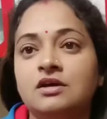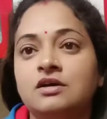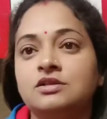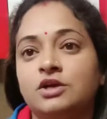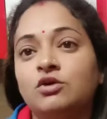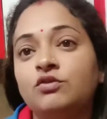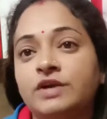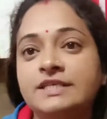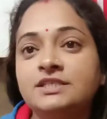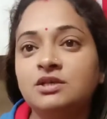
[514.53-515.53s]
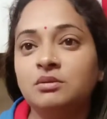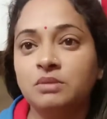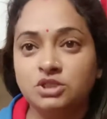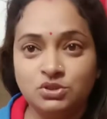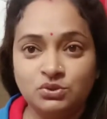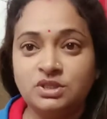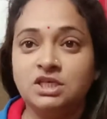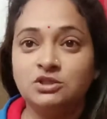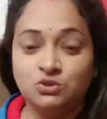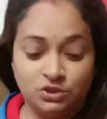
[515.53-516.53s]
देखो फ्रेंड्स बच्चों की
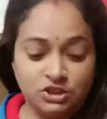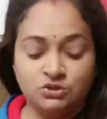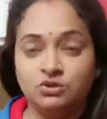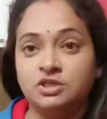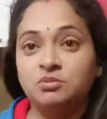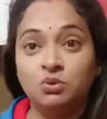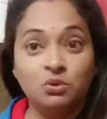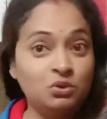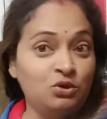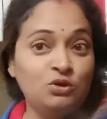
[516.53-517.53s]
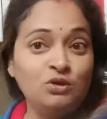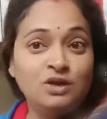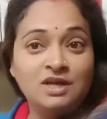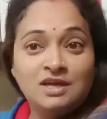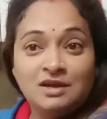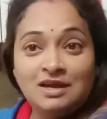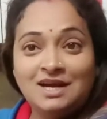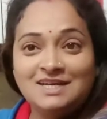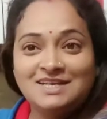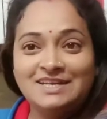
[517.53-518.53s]
छोटी छोटी भूख को
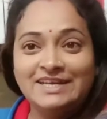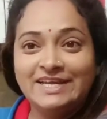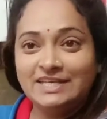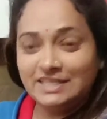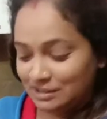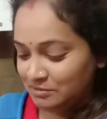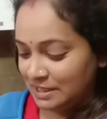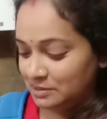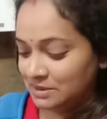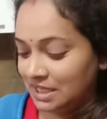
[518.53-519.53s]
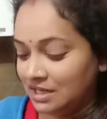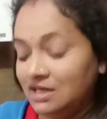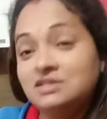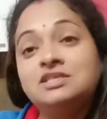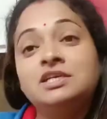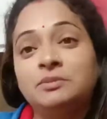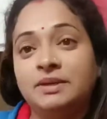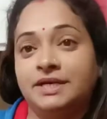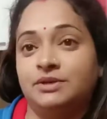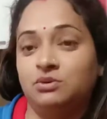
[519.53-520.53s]
हटाने के लिए मैंने बनाया है चिली
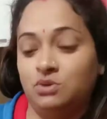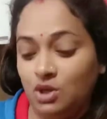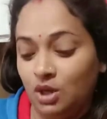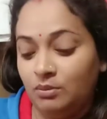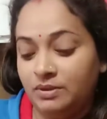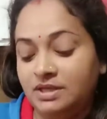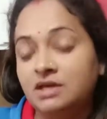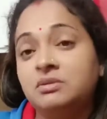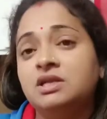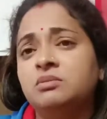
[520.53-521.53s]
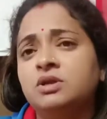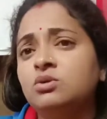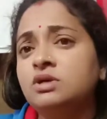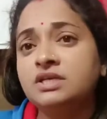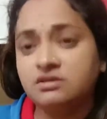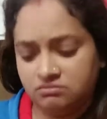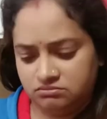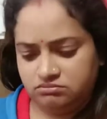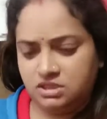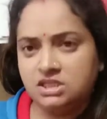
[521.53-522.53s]
पटेटो पर ये मैंने बिल्कुल
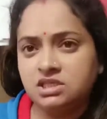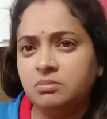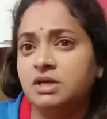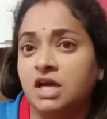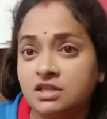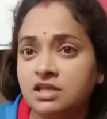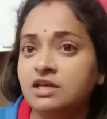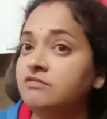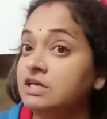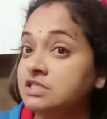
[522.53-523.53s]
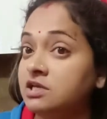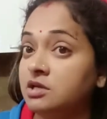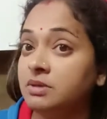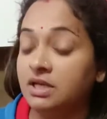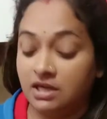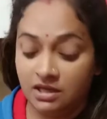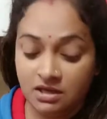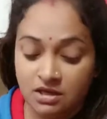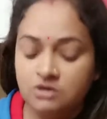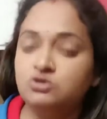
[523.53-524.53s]
जैसे बनाते हैं वैसे नहीं बनाया
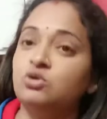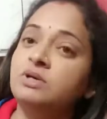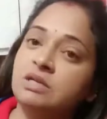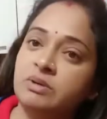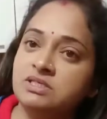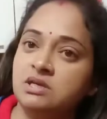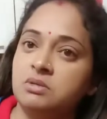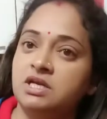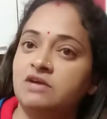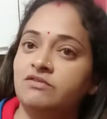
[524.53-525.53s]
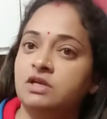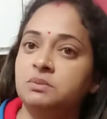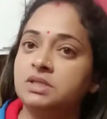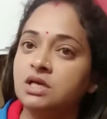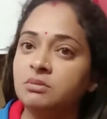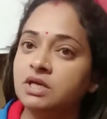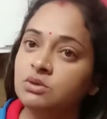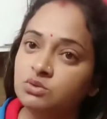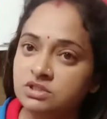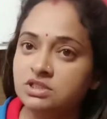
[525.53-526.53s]
जो मेरे पास सामान अवेलेबल था मैंने
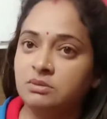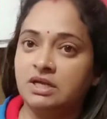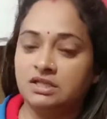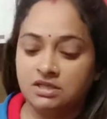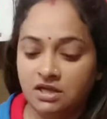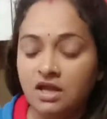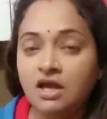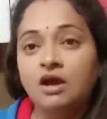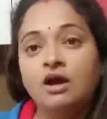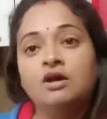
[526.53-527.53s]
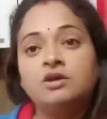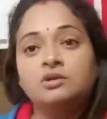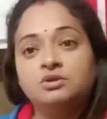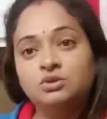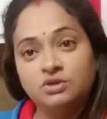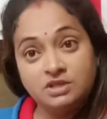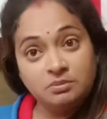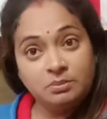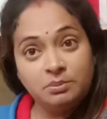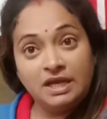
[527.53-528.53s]
उसी से बना दिया और अभी थोड़ी देर
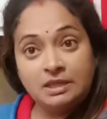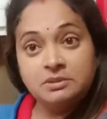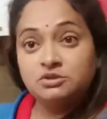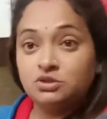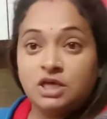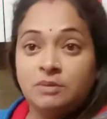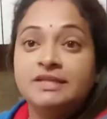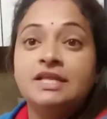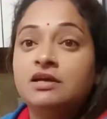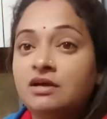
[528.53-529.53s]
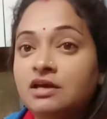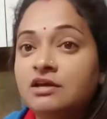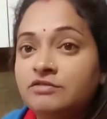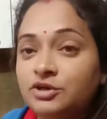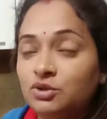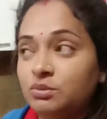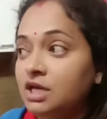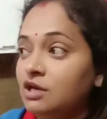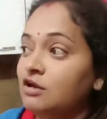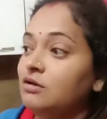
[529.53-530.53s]
पहले बच्चों ने आपने देखा है वीडियो में
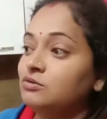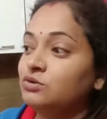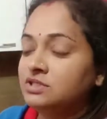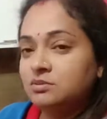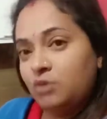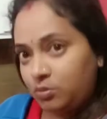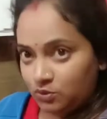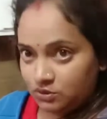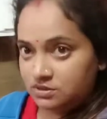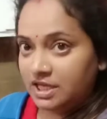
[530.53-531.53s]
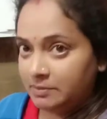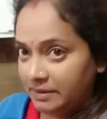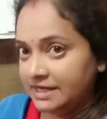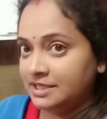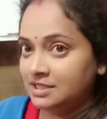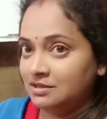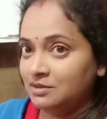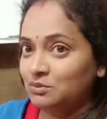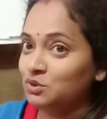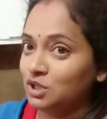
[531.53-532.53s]
थोड़े से पॉपकॉर्न एक पैकेट
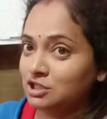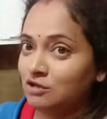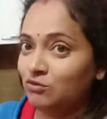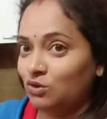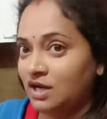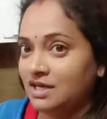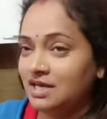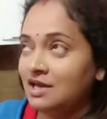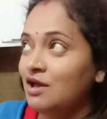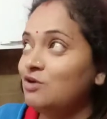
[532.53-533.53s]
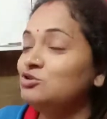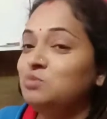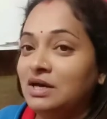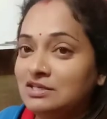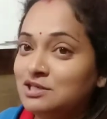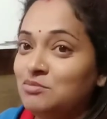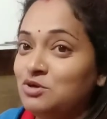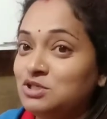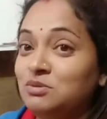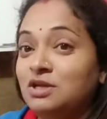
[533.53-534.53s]
भूना था वो खाए कुछ बारिश का
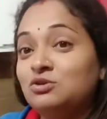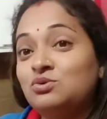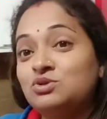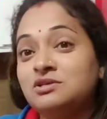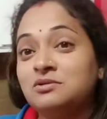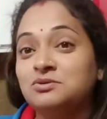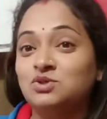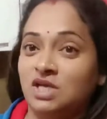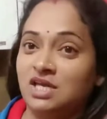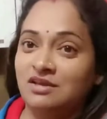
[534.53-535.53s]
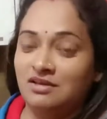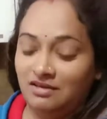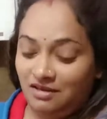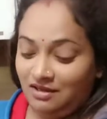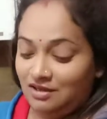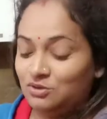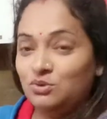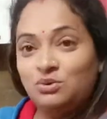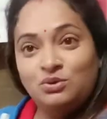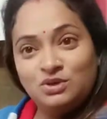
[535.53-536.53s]
मौसम है ना तो कुछ ना कुछ चाहिए तो
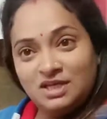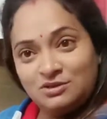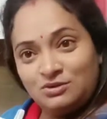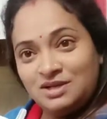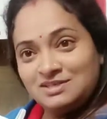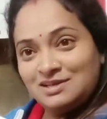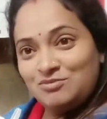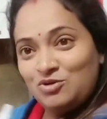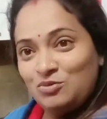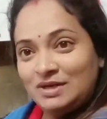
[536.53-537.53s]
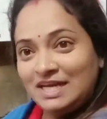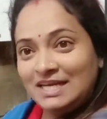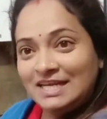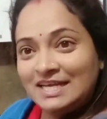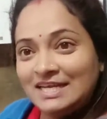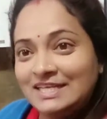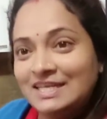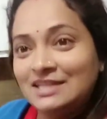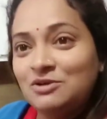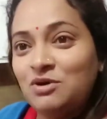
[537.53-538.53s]
ये थोड़ा सा भूख मिटाने के लिए
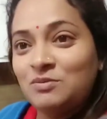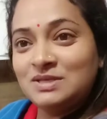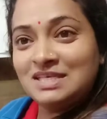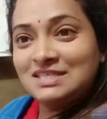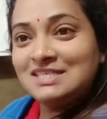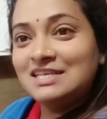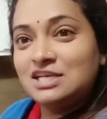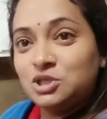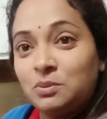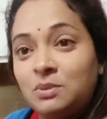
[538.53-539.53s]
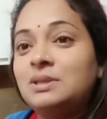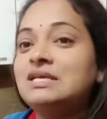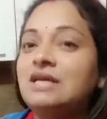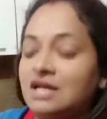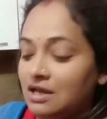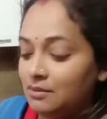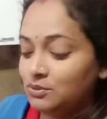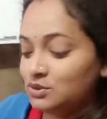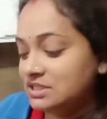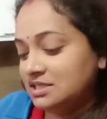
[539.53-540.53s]
देखो आपके साथ इसकी रेसिपी मैंने
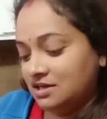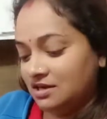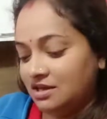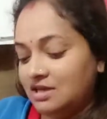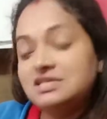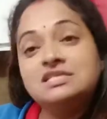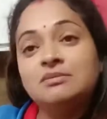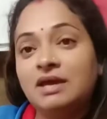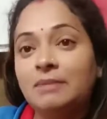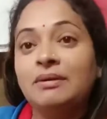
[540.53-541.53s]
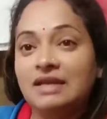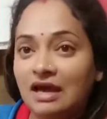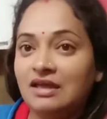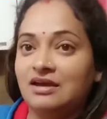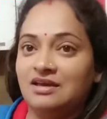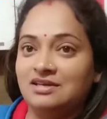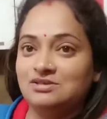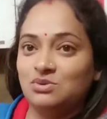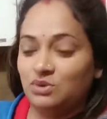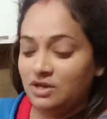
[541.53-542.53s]
पूरी शेयर की है जैसे मैंने बनाया है
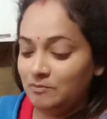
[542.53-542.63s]
इसको ना